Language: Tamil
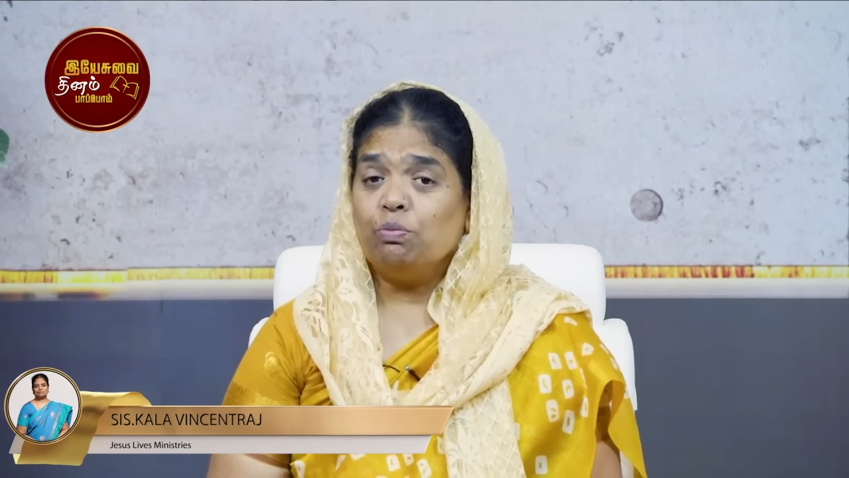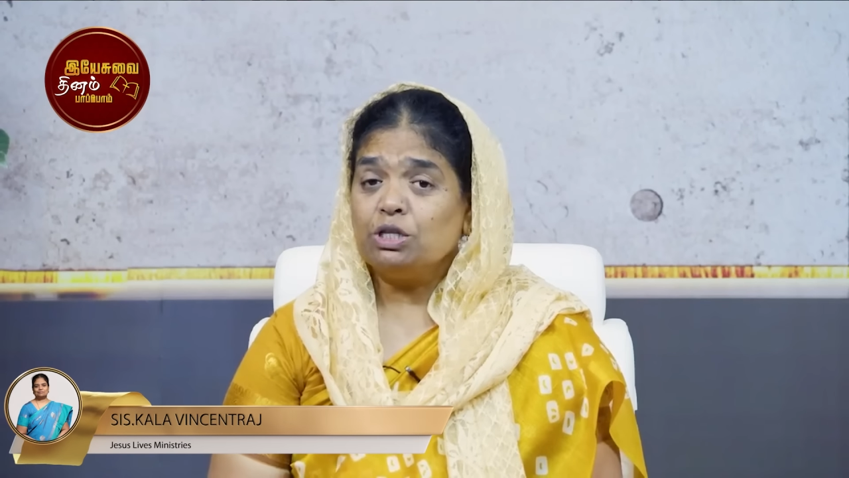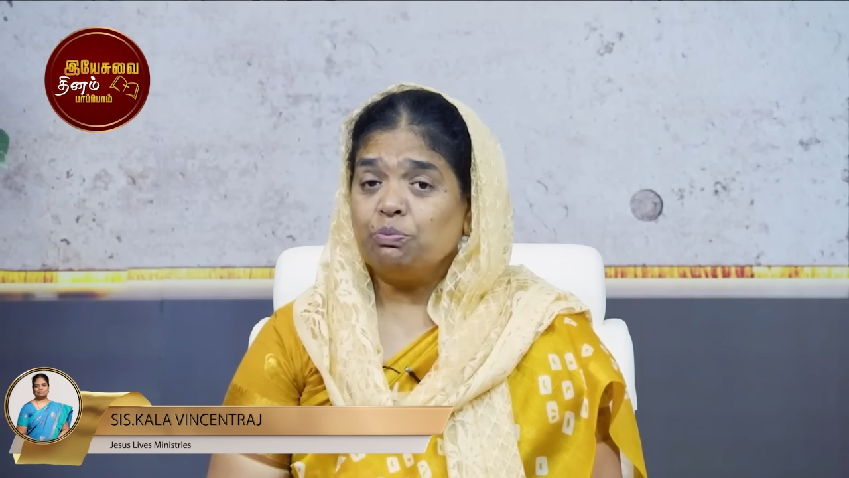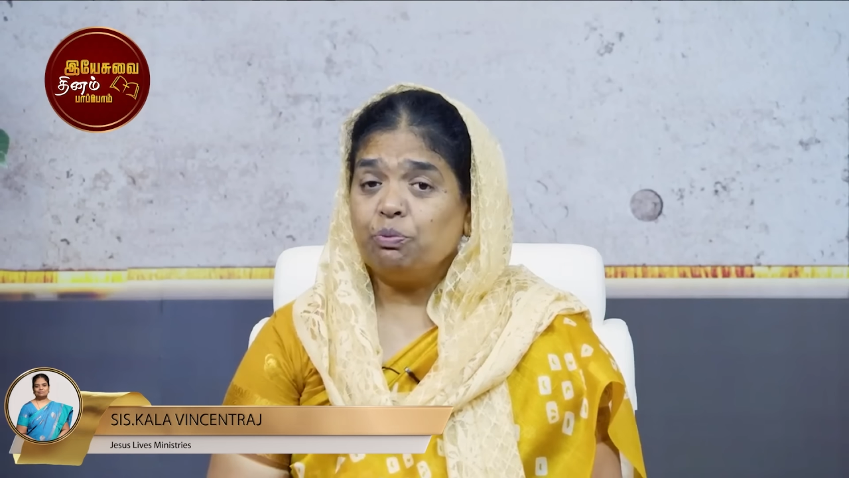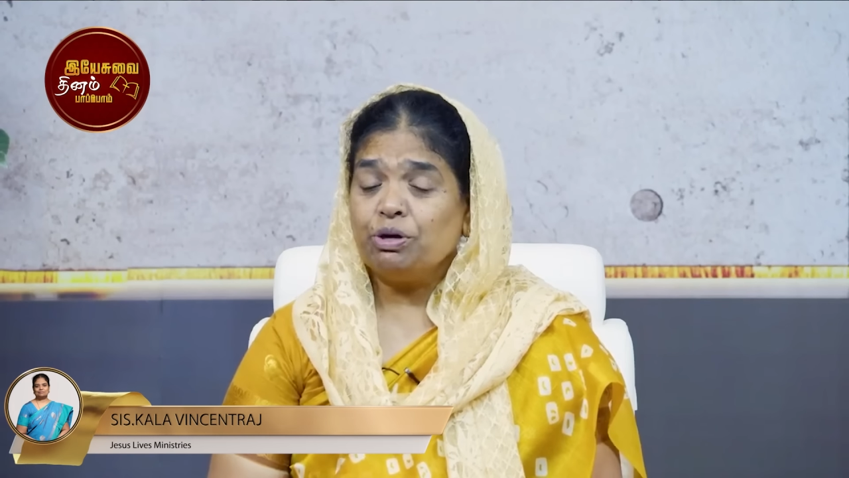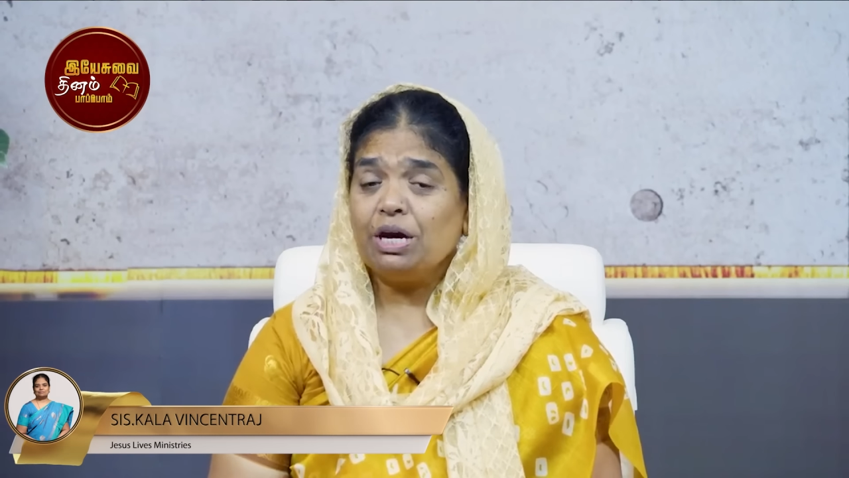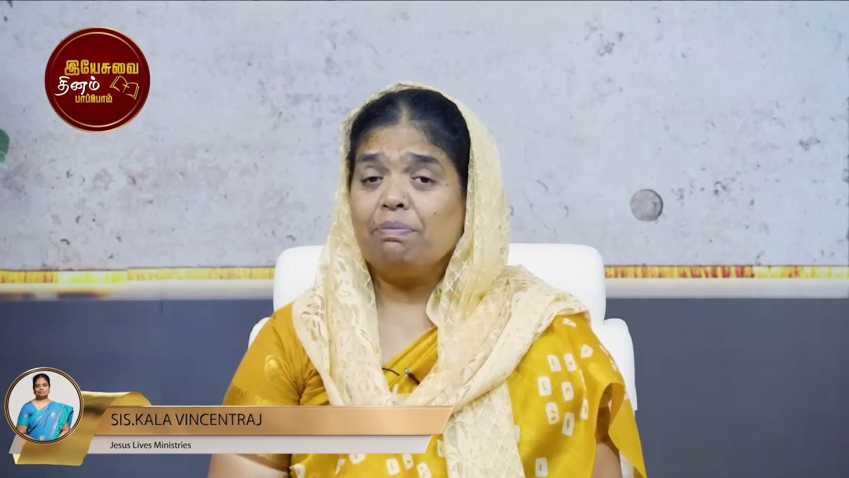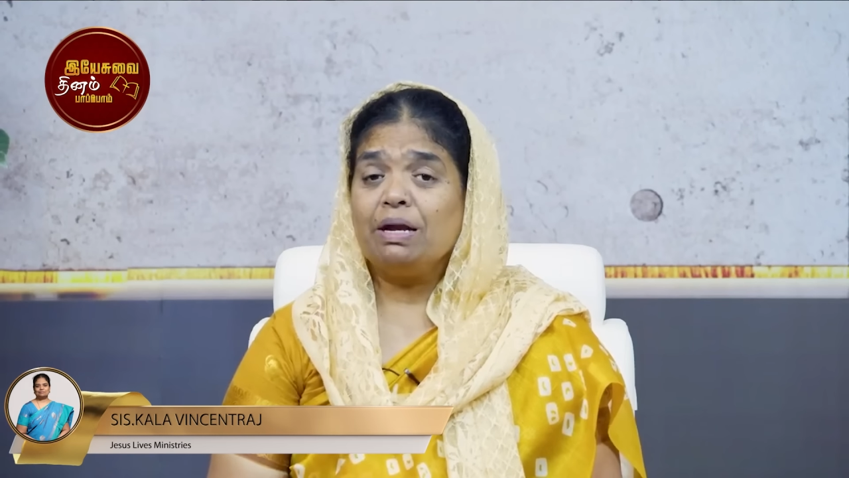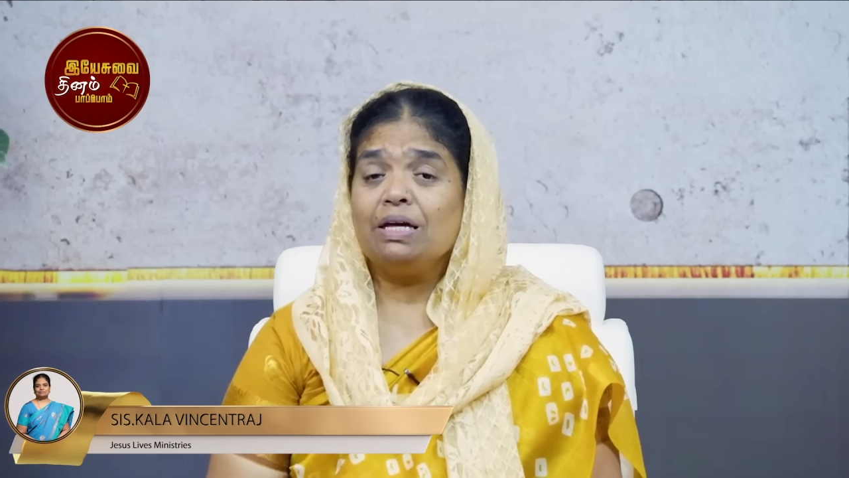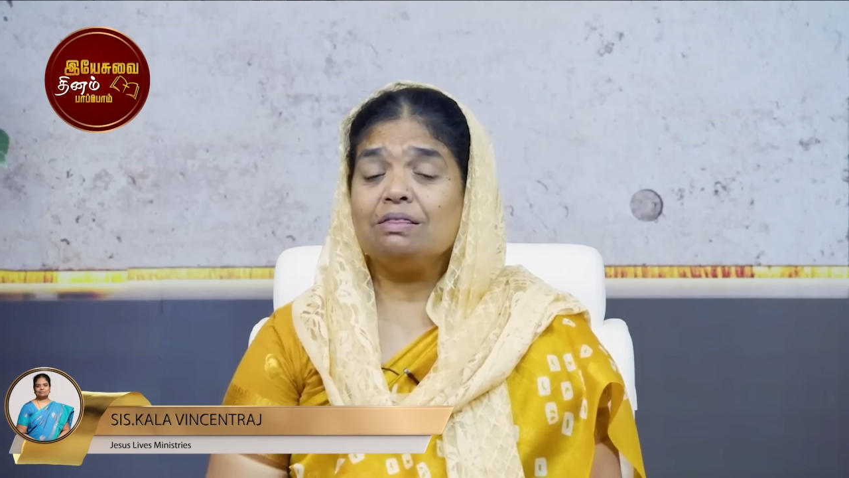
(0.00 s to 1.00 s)
உமது புய
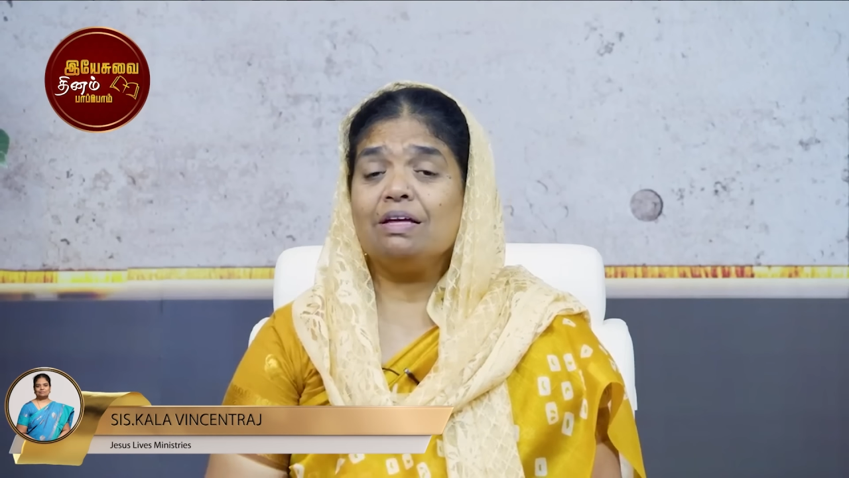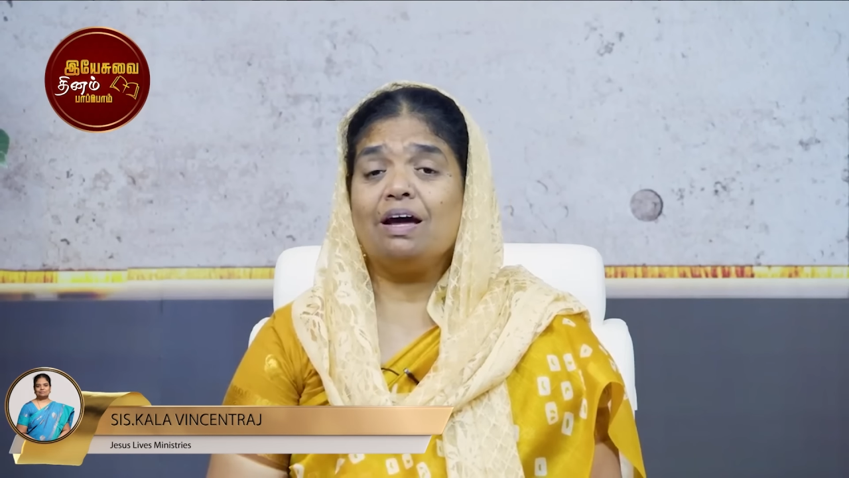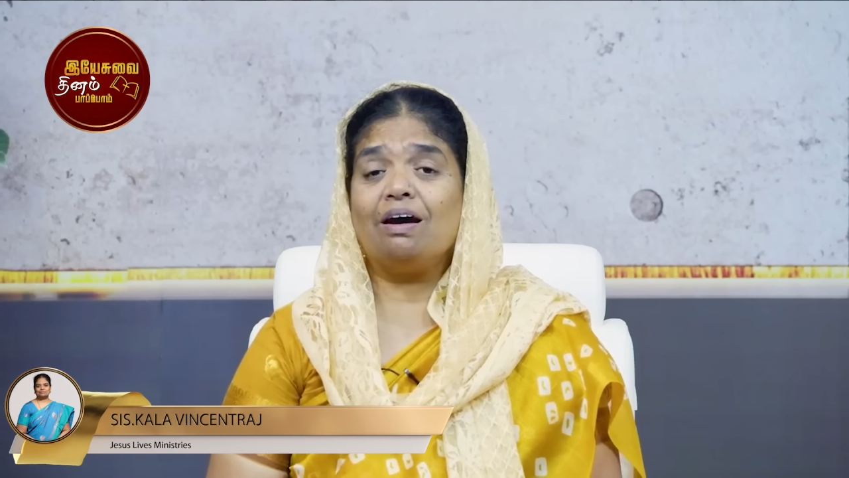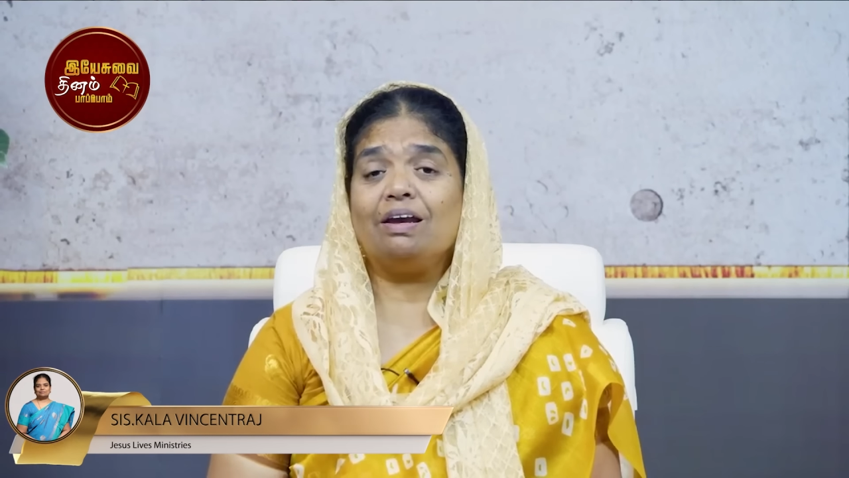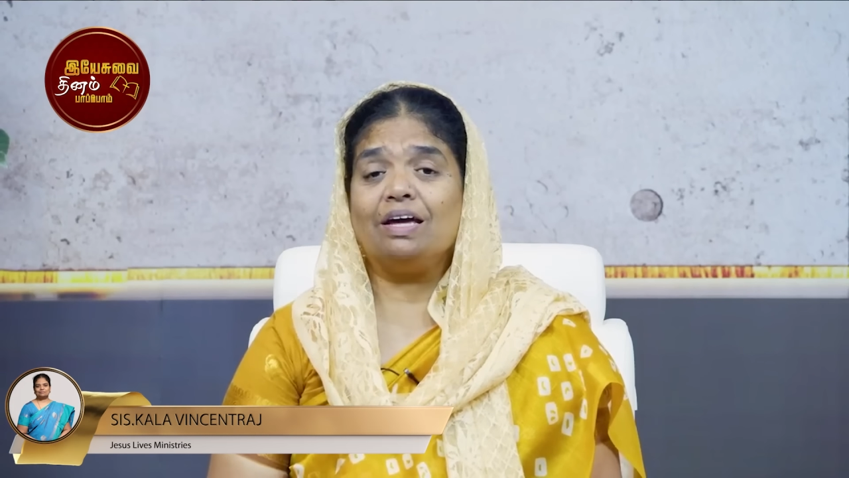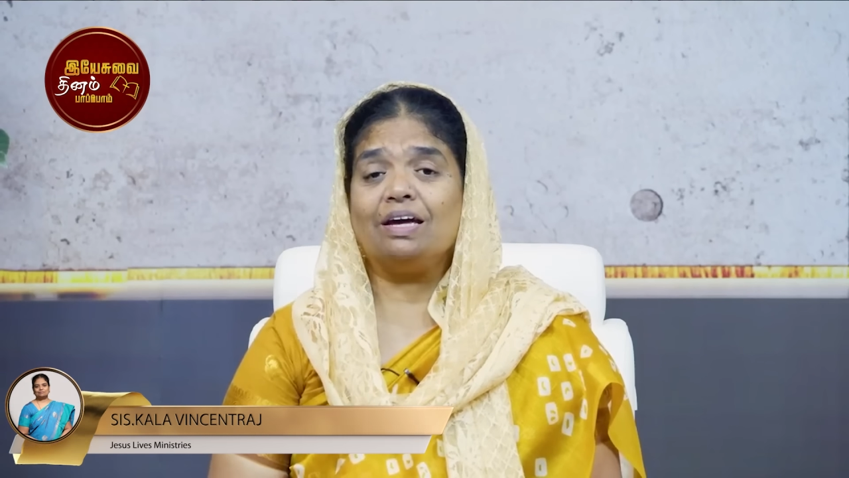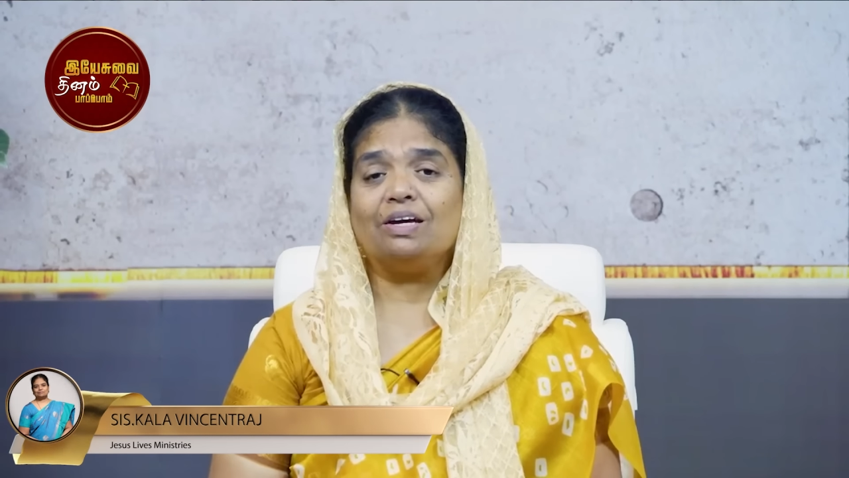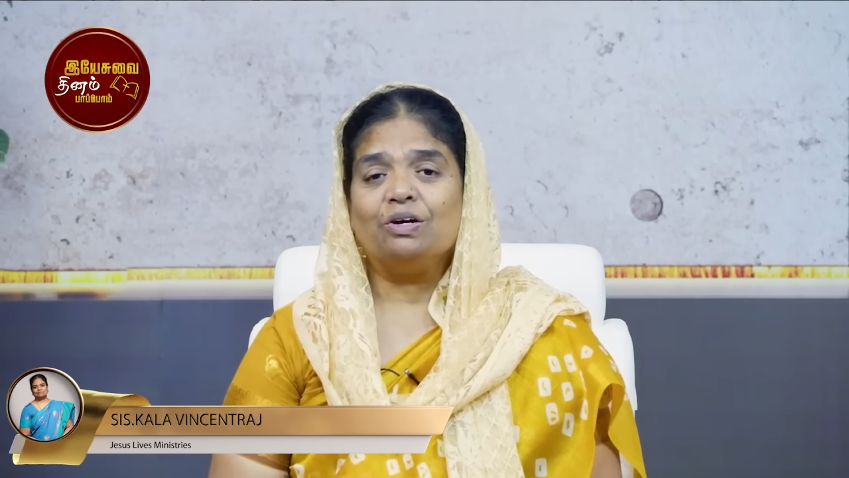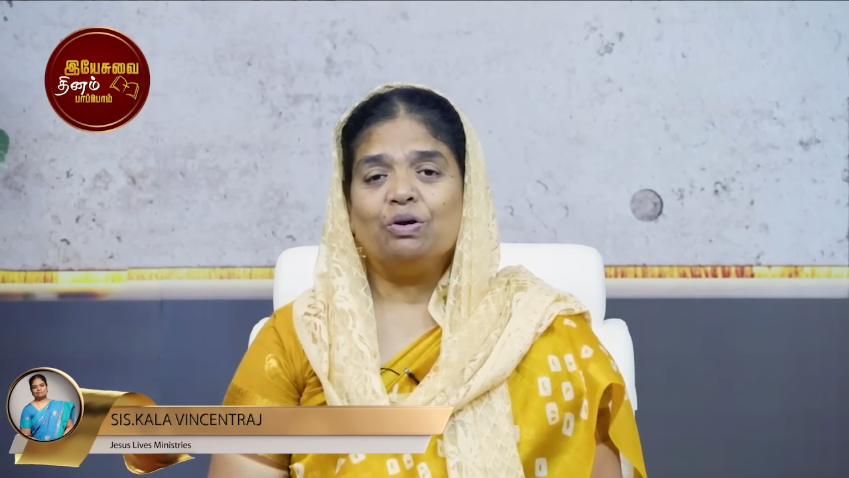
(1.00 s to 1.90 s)
பலத்தினாலே